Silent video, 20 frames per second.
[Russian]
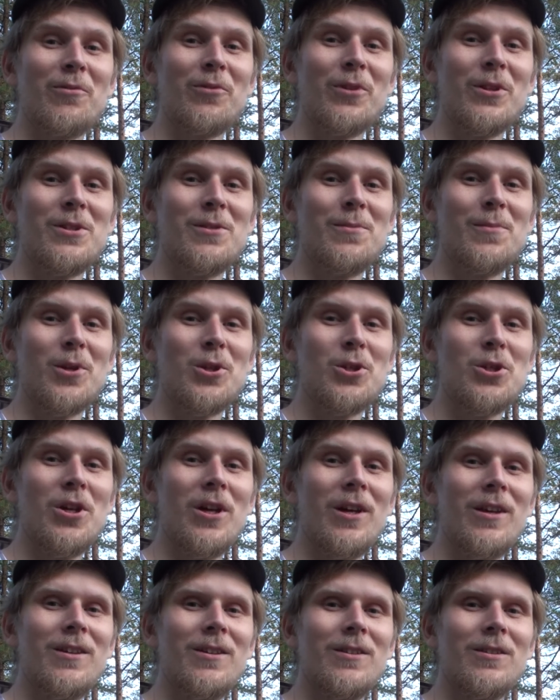Владимир
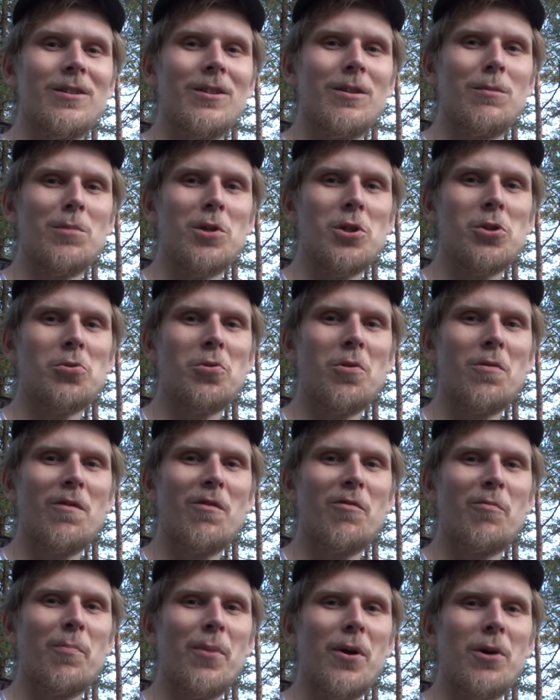Чайкин, и мы
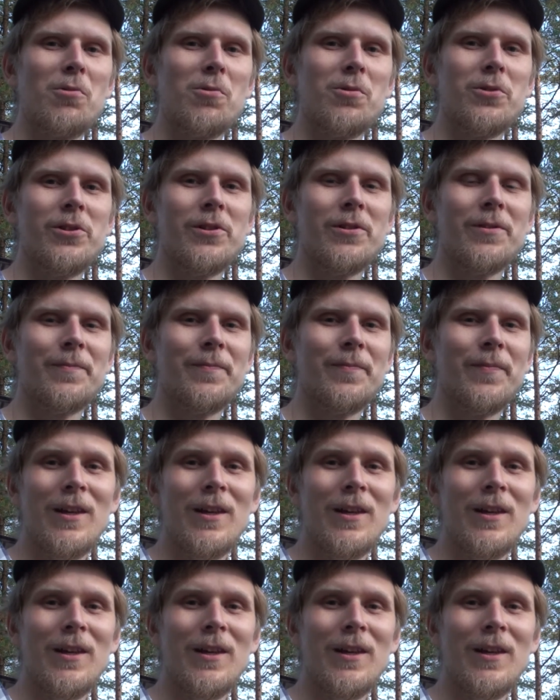снова в походе.